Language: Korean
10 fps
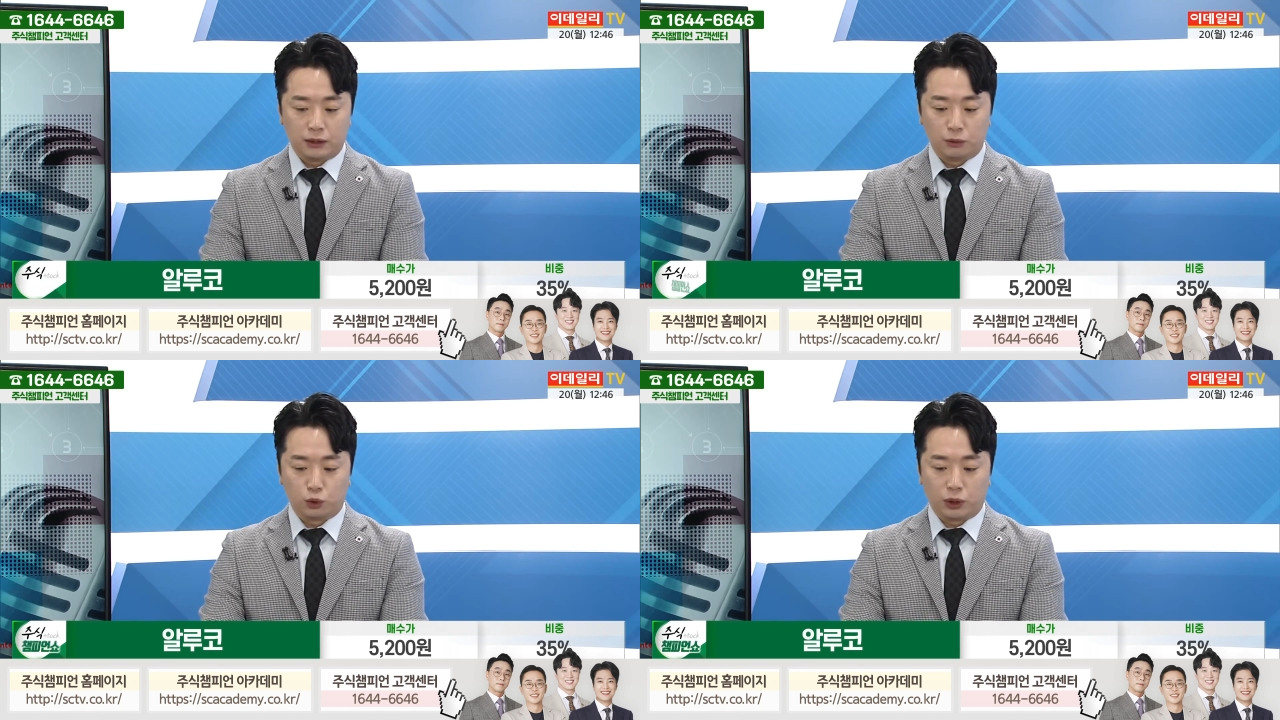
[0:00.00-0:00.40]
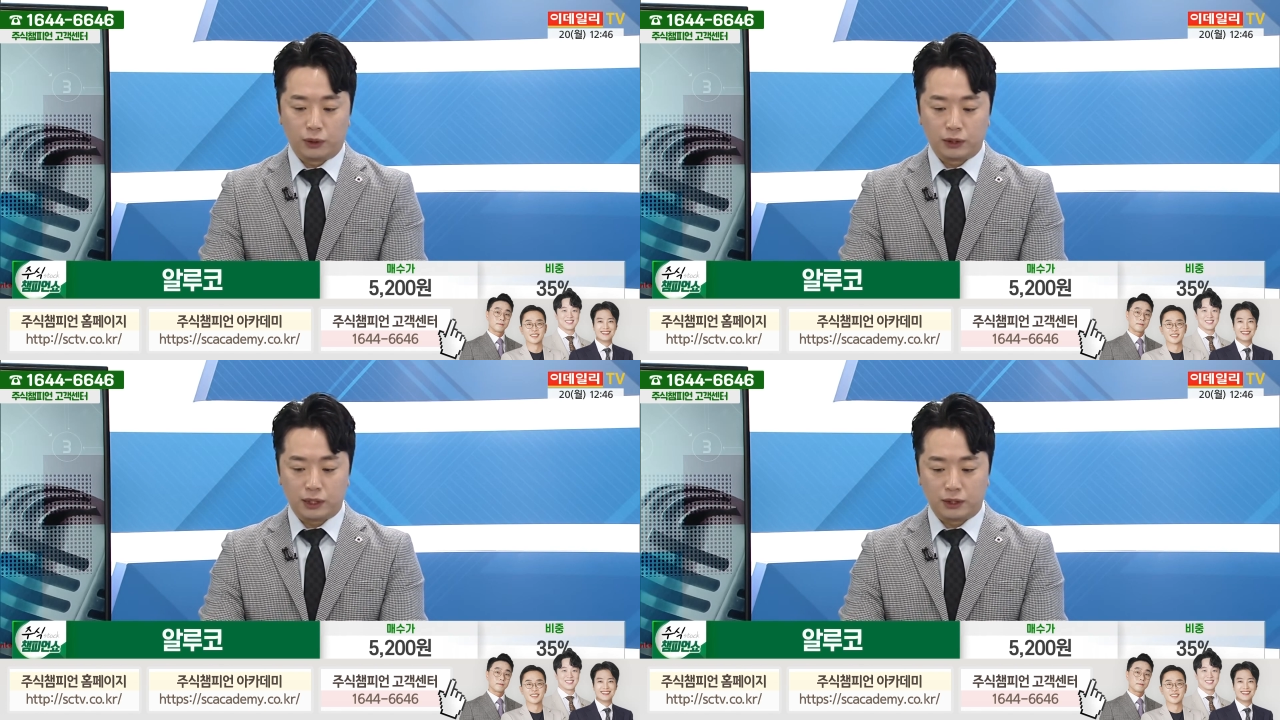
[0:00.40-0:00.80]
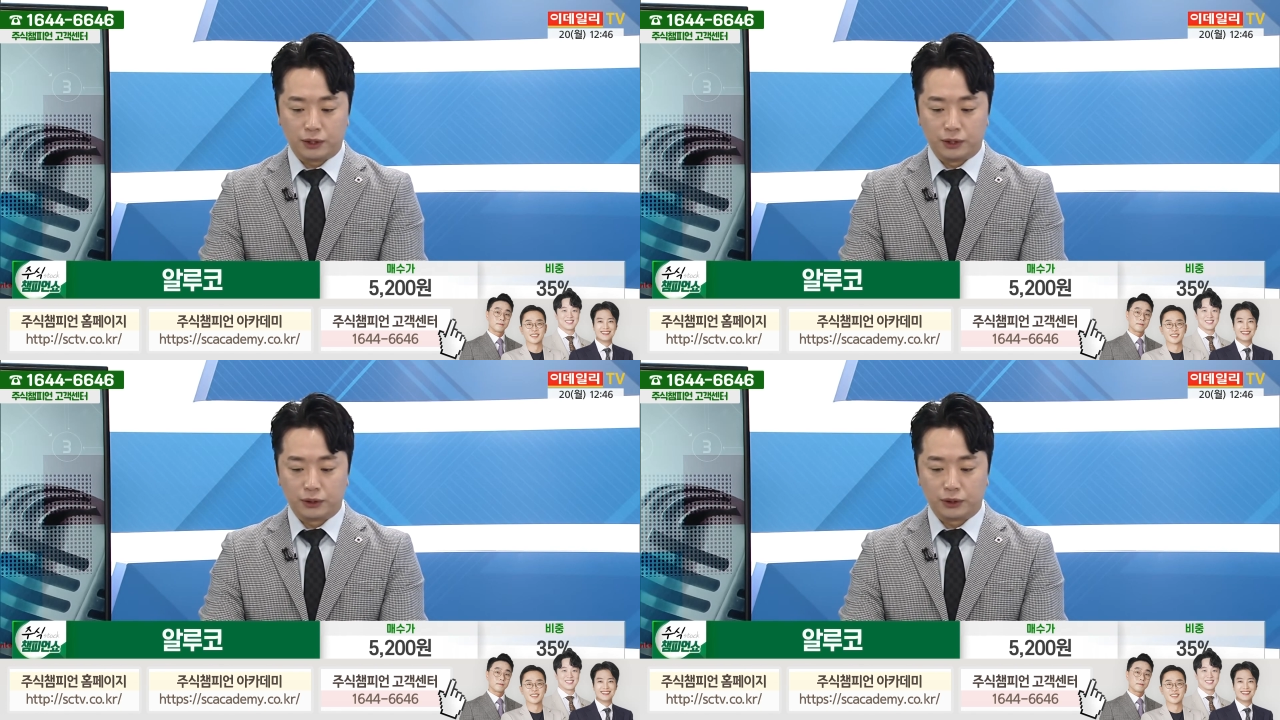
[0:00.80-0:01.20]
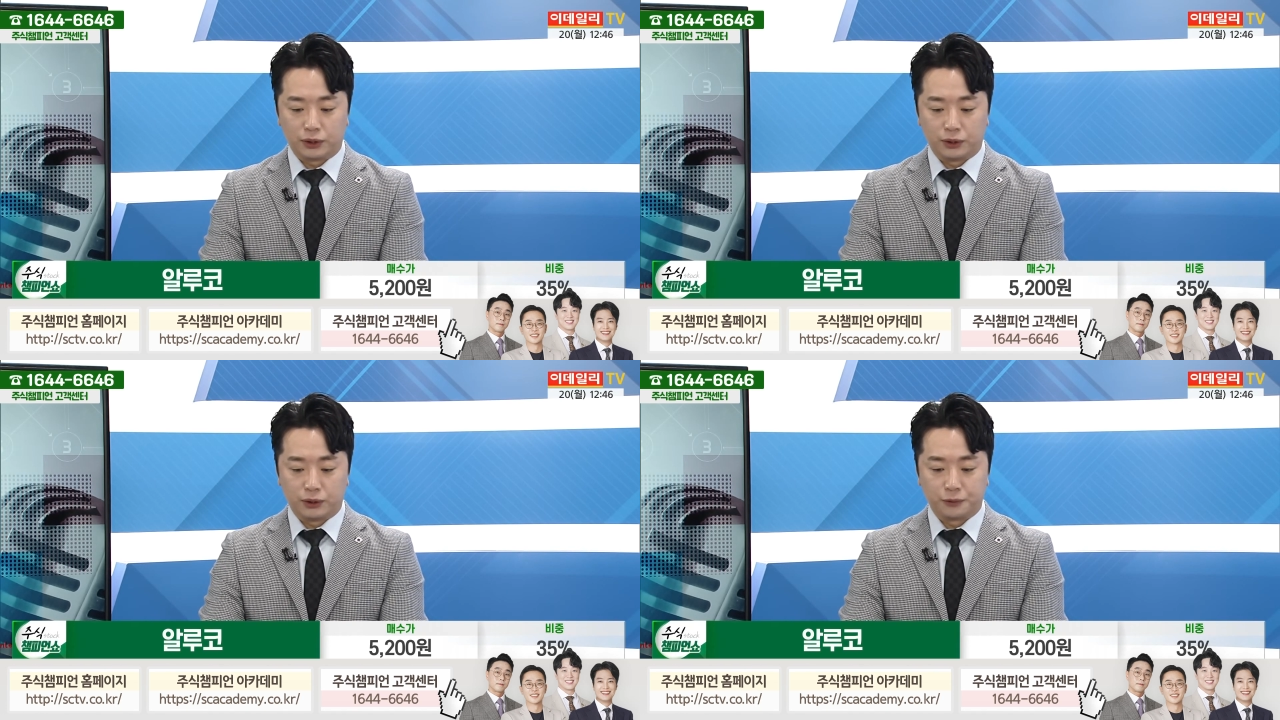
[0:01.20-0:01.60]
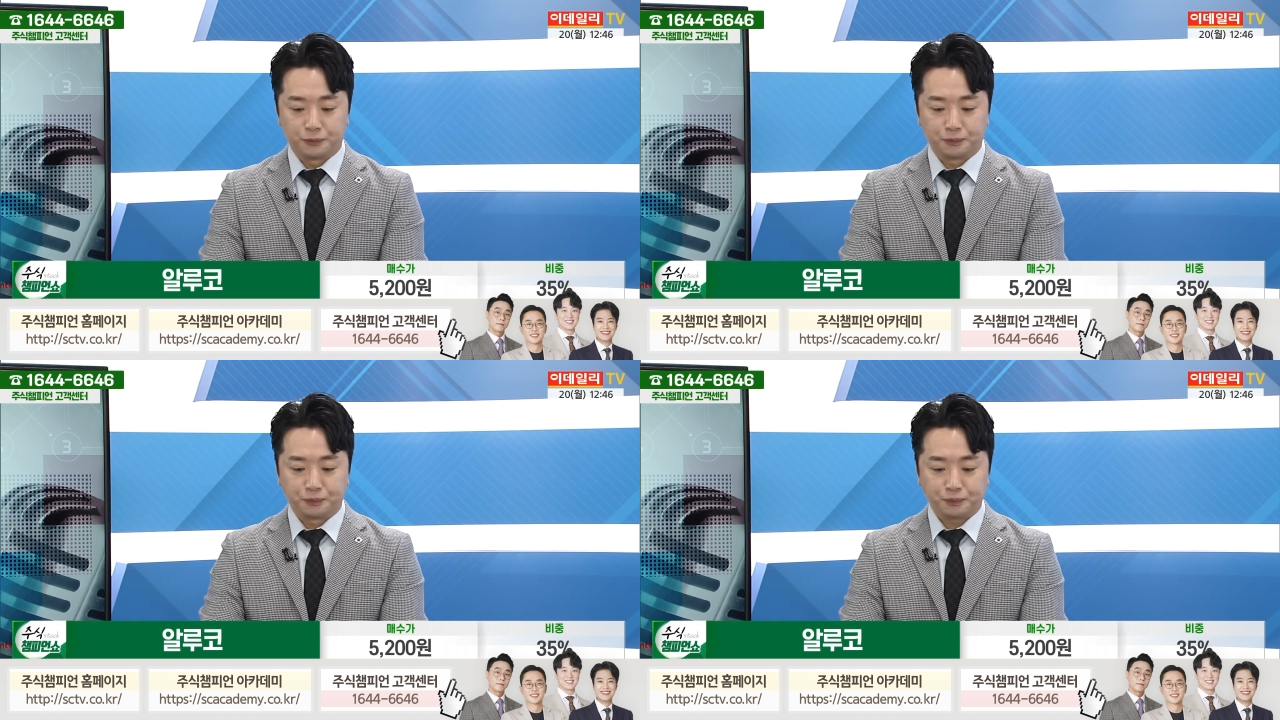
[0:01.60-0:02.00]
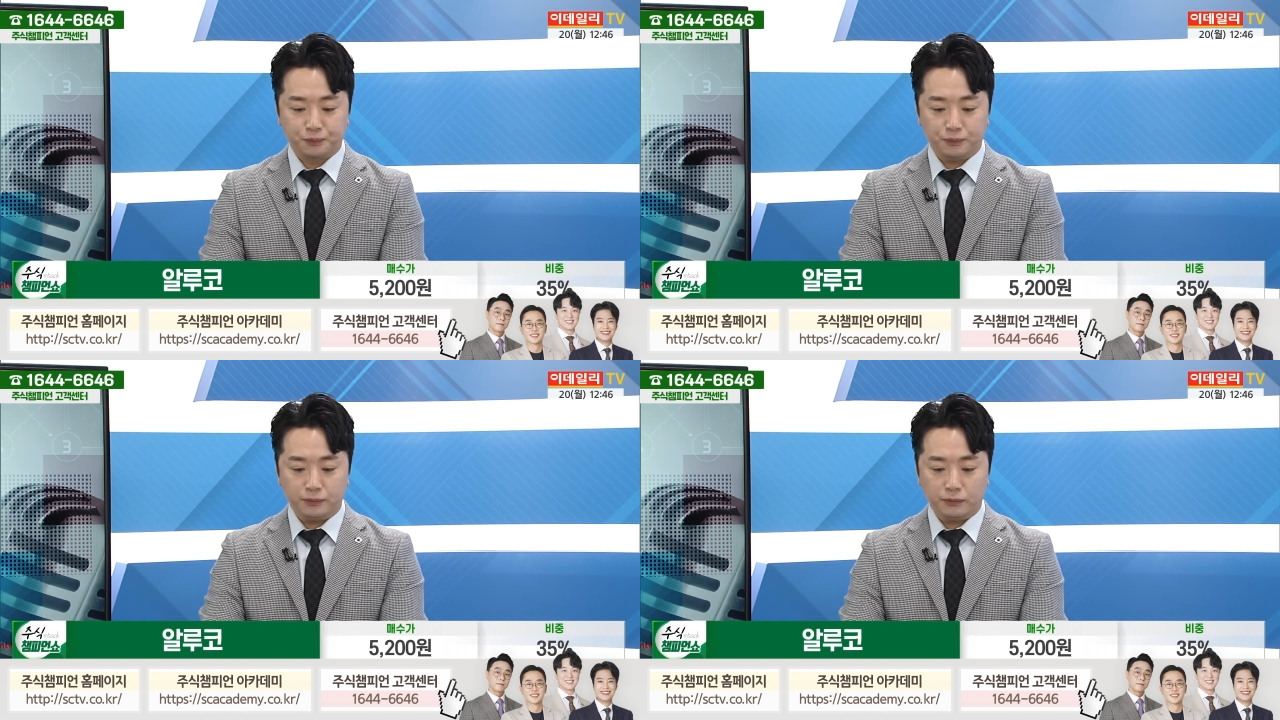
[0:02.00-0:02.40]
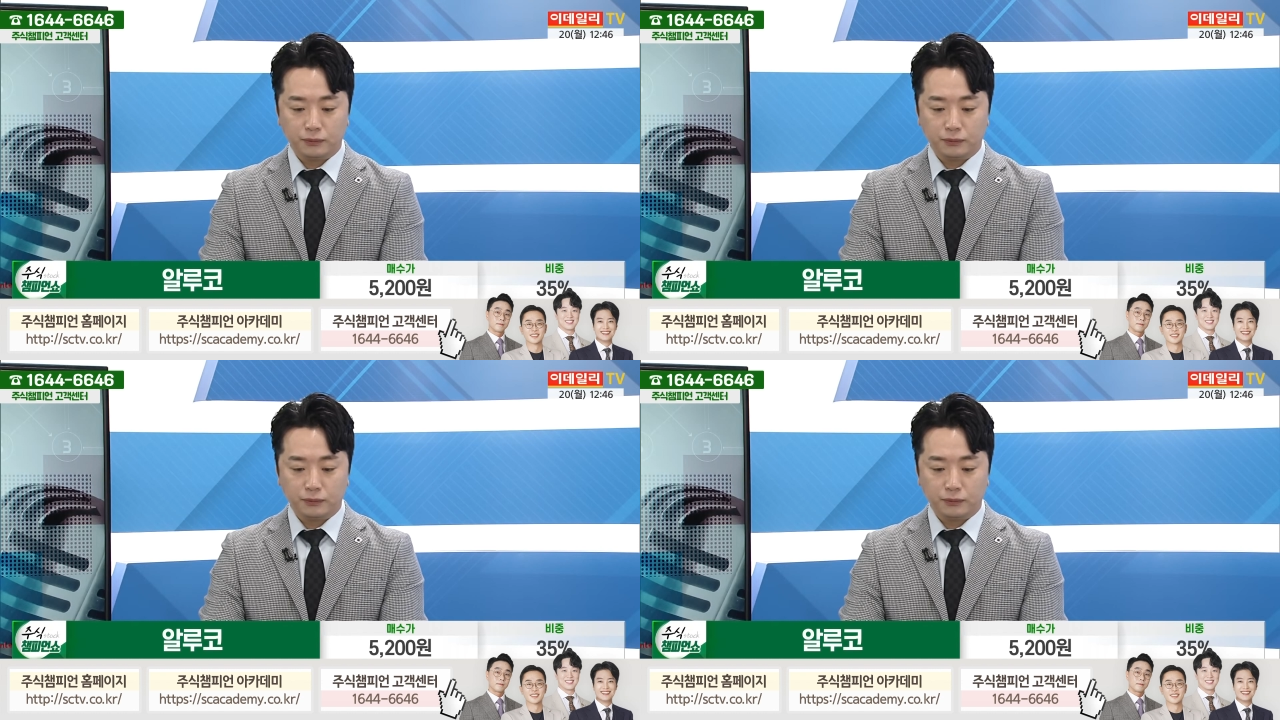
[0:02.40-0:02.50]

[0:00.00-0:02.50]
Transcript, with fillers: 한참 좋다고 할 때 사셨네요. 그죠? 예, 예, 예.